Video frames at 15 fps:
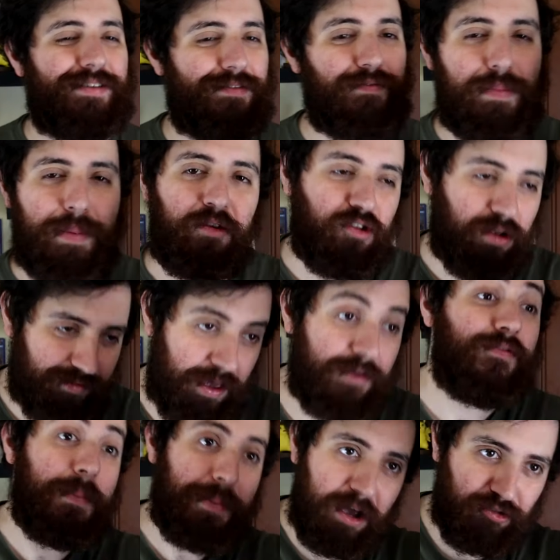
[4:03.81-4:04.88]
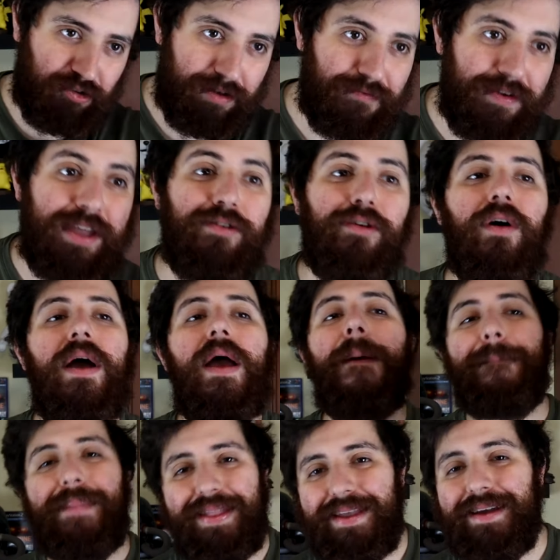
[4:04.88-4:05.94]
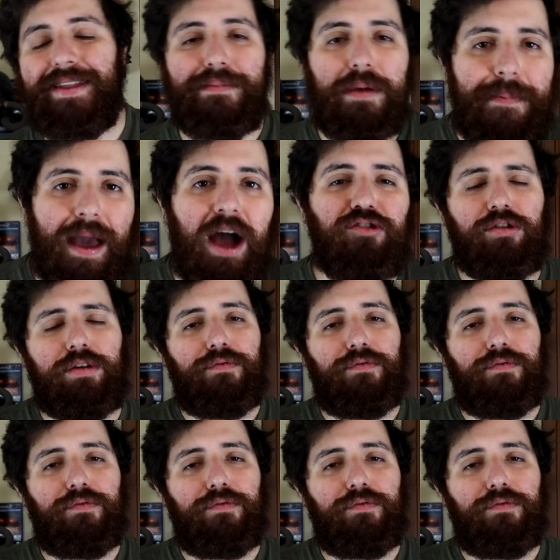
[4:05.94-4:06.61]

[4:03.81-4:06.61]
Se vi, piace, se vi piace il video, mettete mi piace.